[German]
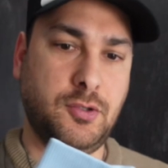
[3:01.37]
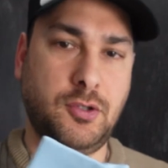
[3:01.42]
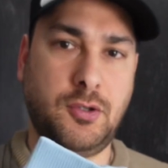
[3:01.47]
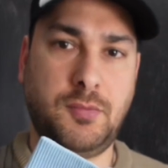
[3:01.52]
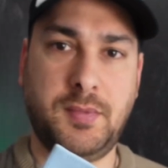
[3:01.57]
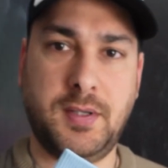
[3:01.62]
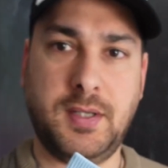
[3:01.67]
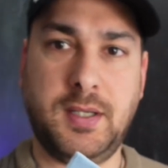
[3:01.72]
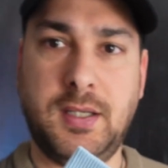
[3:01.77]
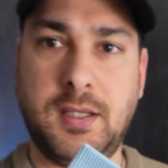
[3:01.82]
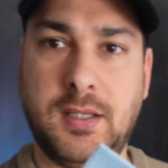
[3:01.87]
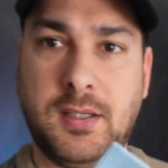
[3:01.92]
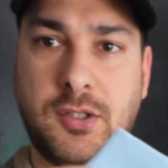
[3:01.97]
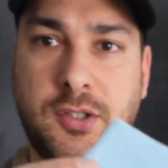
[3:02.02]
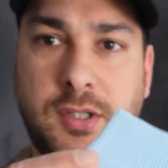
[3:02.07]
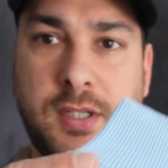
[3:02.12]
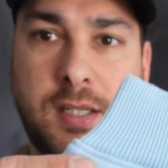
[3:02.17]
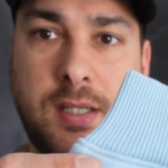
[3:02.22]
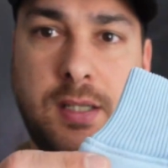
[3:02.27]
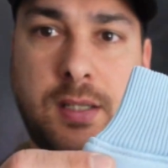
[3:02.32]
uns nochmal hier
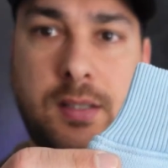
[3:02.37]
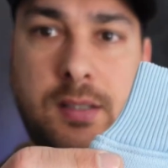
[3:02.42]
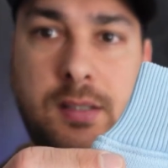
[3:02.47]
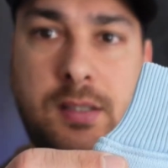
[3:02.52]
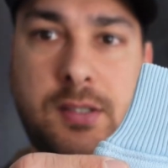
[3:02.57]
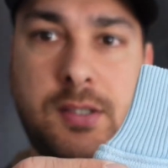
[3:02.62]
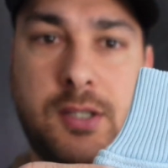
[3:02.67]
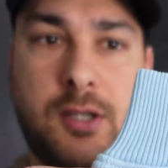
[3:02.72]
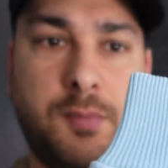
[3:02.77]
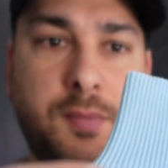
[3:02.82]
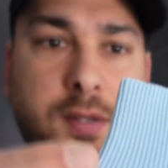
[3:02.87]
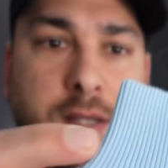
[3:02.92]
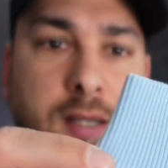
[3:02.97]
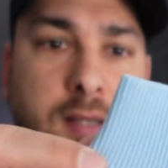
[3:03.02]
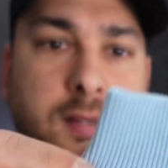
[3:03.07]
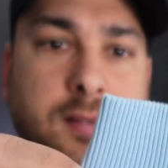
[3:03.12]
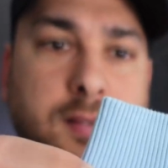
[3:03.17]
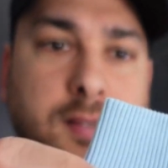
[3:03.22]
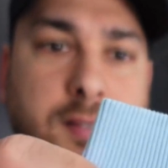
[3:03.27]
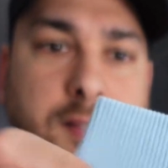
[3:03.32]
schnell die Saumen
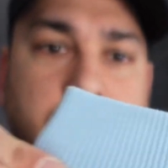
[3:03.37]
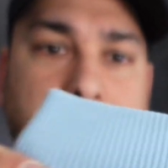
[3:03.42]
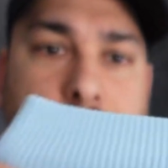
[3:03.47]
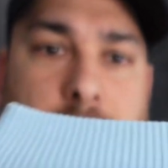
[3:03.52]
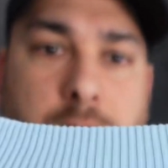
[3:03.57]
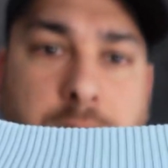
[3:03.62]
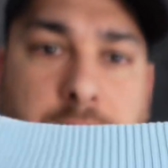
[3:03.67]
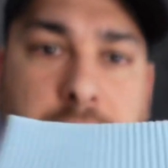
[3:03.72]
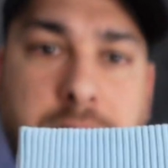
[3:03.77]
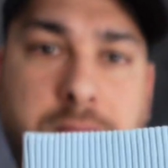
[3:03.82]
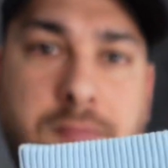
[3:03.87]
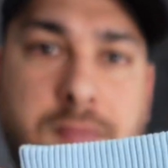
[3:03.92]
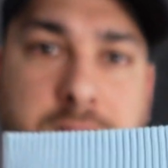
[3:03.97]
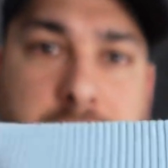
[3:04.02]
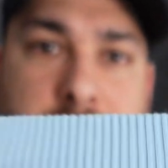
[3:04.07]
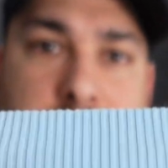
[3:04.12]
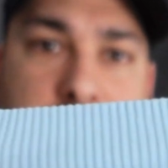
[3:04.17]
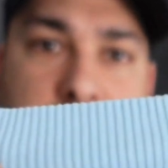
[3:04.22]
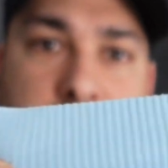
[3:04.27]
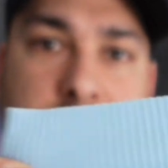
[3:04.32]
an. Die sind, glaube ich, ein
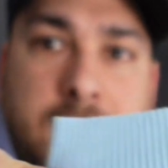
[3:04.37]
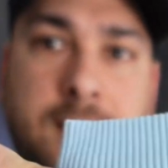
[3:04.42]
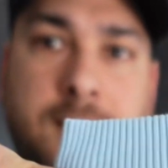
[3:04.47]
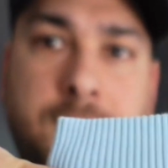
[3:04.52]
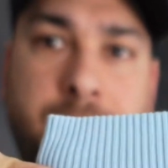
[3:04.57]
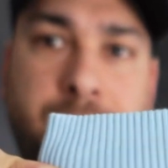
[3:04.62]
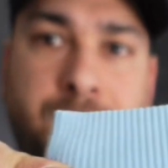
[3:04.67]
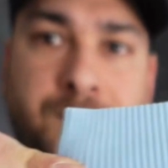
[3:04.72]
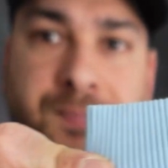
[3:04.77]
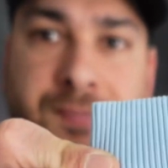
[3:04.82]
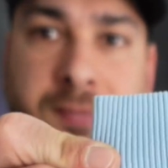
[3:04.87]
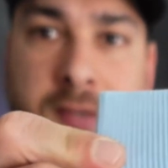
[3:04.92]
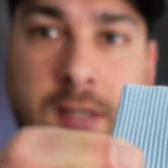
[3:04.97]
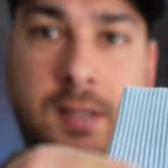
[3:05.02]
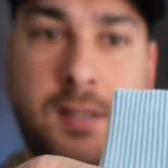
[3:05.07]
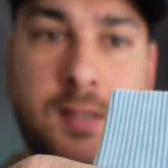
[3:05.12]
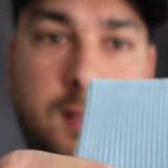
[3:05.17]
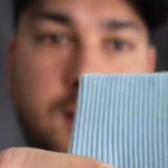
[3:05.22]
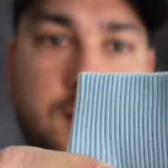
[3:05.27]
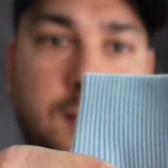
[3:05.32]
bisschen eng,
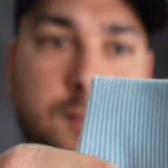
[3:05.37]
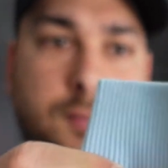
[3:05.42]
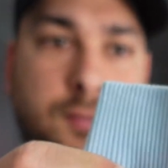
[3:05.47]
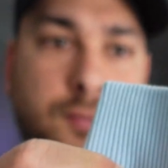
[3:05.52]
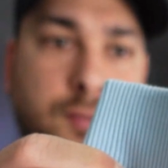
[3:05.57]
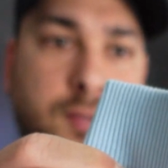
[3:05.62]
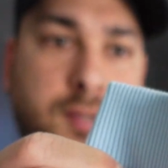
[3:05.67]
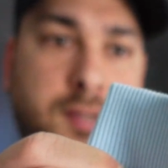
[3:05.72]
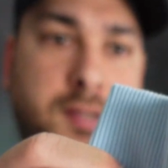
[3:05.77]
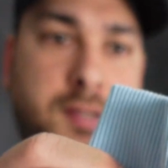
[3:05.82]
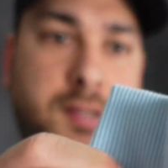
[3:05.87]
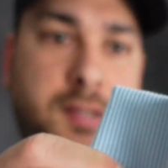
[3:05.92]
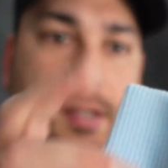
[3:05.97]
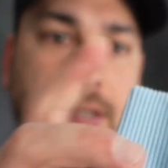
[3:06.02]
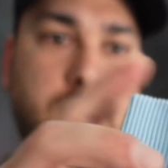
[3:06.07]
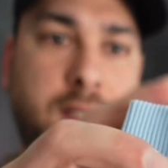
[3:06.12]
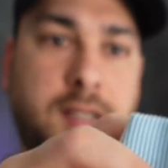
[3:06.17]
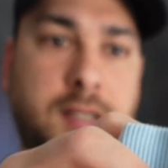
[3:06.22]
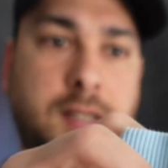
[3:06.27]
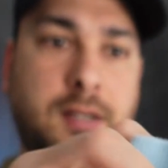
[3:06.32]
so dass es
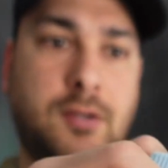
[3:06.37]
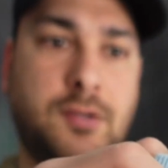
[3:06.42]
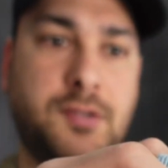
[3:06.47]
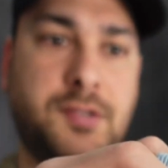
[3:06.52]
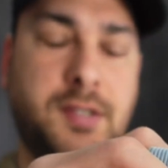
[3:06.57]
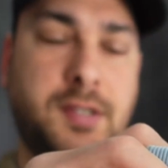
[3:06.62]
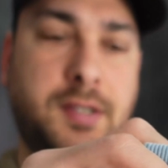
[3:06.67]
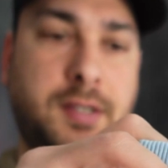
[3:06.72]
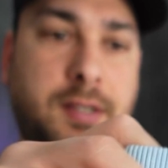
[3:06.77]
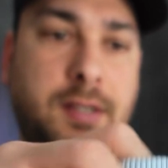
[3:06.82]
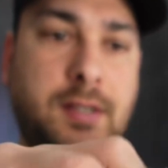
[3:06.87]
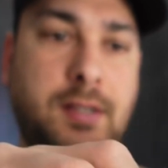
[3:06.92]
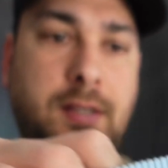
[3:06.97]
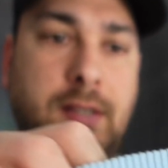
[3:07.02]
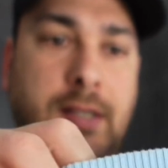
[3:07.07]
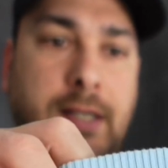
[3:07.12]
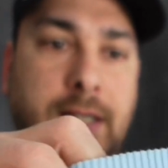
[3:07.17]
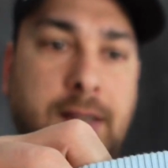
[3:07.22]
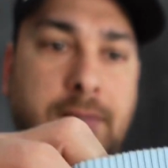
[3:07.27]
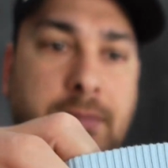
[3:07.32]
nicht aus
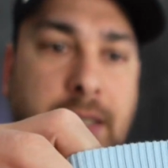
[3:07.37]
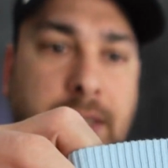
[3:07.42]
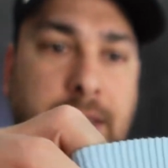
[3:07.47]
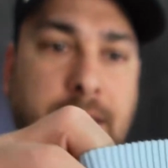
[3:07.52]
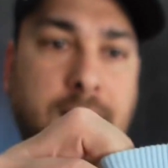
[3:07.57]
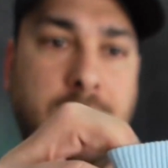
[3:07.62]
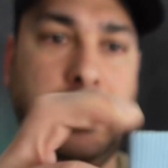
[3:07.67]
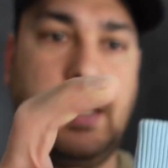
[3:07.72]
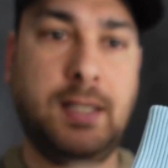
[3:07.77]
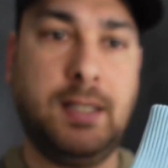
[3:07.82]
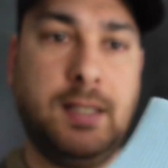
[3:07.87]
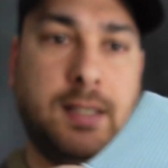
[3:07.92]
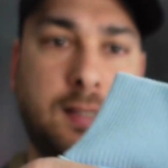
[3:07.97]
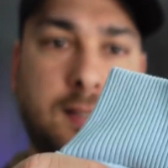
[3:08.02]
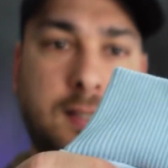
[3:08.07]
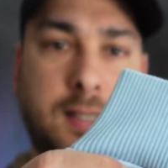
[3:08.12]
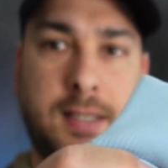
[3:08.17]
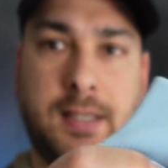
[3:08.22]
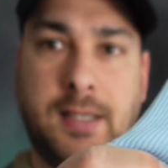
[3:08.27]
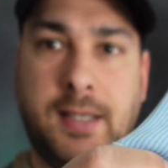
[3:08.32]
deinem Handgelenk
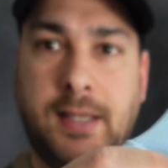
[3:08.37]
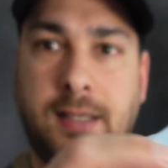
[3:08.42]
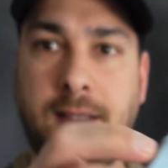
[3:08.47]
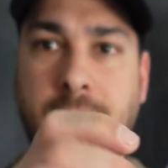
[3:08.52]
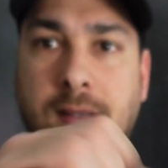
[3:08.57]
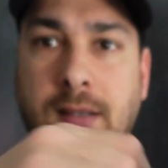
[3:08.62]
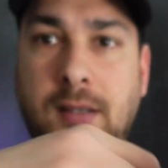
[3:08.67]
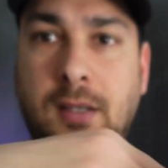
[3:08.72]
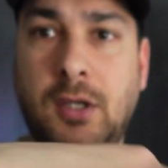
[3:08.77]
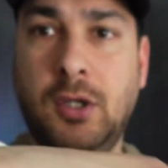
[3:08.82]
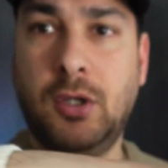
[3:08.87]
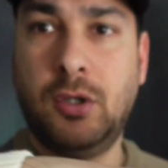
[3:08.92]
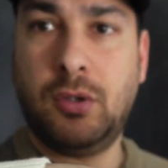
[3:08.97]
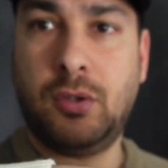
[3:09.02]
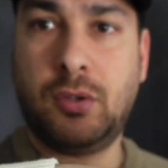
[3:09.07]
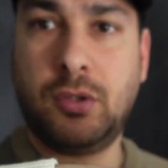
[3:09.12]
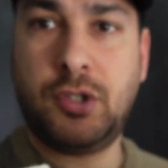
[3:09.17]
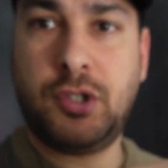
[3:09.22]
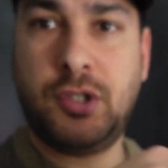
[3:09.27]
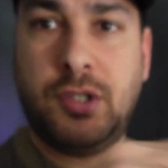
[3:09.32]
in deine Hände
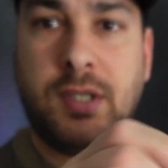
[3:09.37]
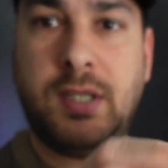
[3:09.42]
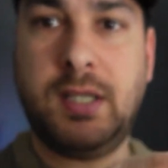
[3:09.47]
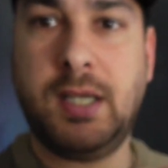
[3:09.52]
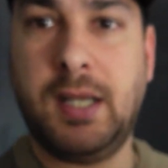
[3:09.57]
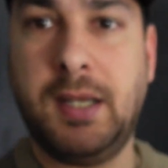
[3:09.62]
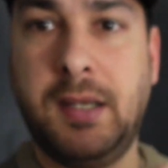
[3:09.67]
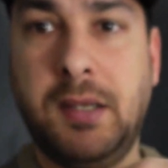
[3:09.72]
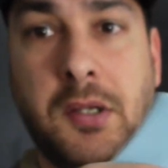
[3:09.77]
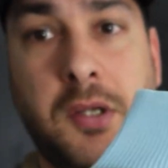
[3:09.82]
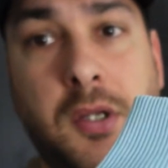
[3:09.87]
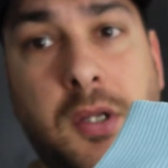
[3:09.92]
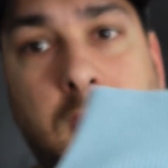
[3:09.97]
rutschen kann.